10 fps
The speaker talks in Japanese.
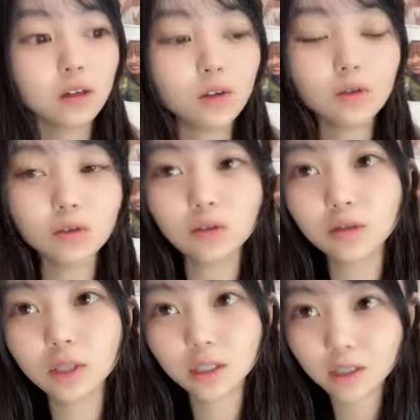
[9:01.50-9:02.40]
40
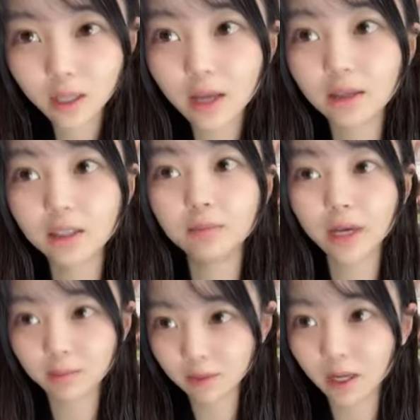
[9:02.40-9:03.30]
日で1
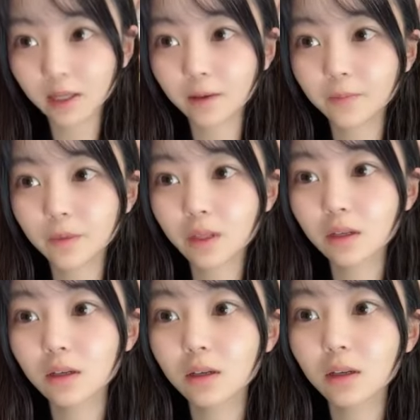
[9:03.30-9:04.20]
枚みたいな
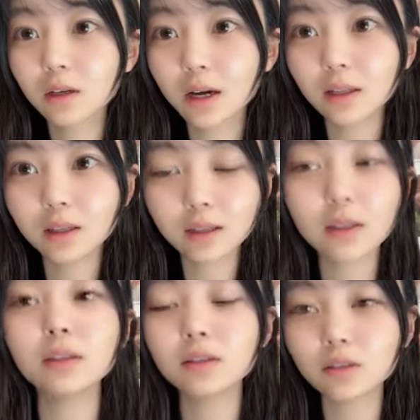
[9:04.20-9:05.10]
書いてあっ
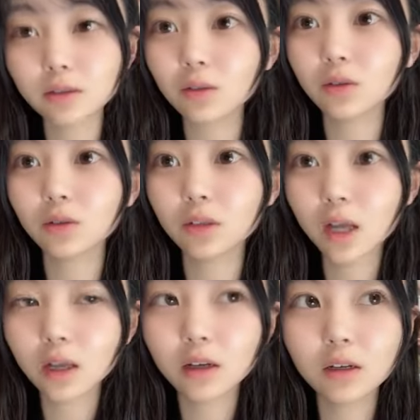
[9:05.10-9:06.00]
たんですよ
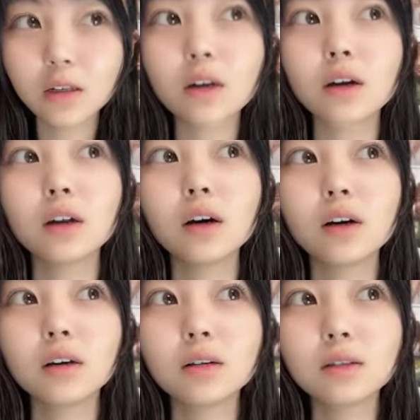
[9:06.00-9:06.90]
だか
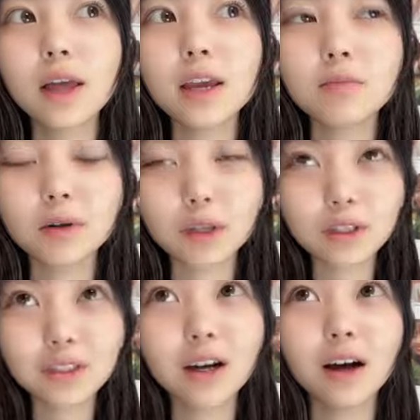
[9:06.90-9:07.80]
らで今
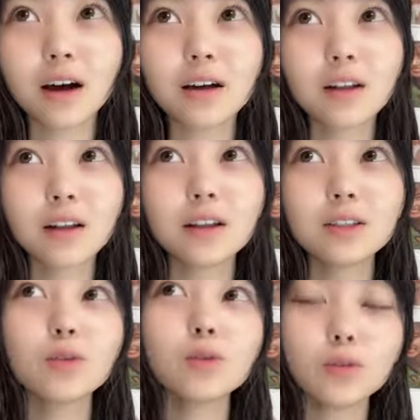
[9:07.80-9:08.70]
私が
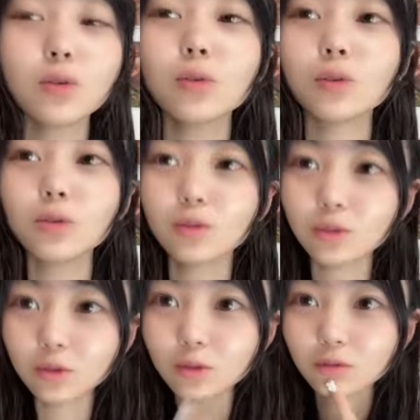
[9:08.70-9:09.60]
ちょうど
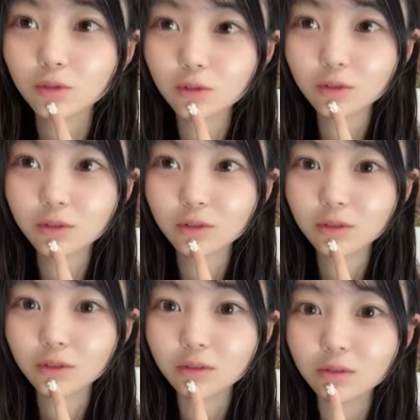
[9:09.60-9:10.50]
40
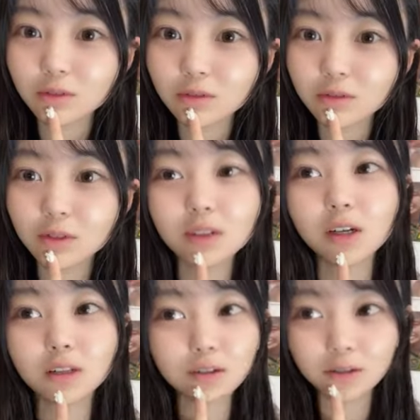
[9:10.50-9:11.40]
日
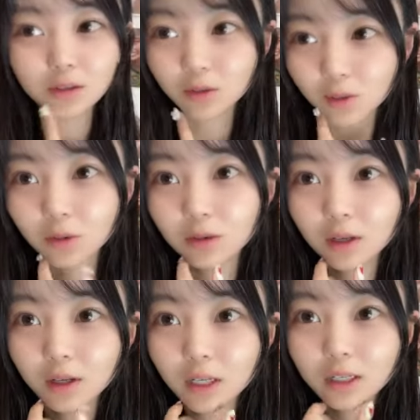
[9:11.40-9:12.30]
だったんですよ
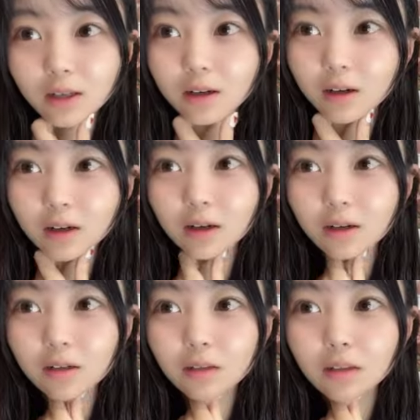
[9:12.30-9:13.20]
だから
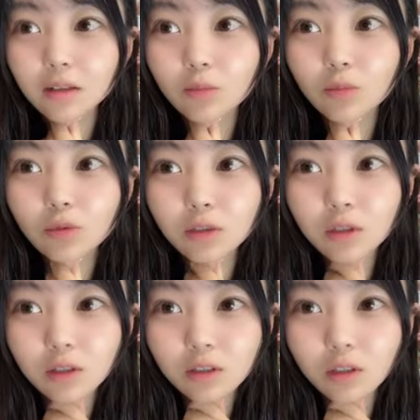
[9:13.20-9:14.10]
もし
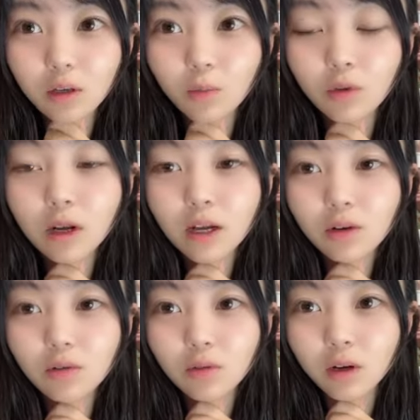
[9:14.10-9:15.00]
かしたらもらえ
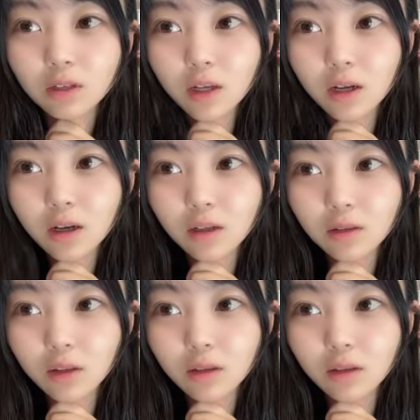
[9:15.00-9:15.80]
るのかなっ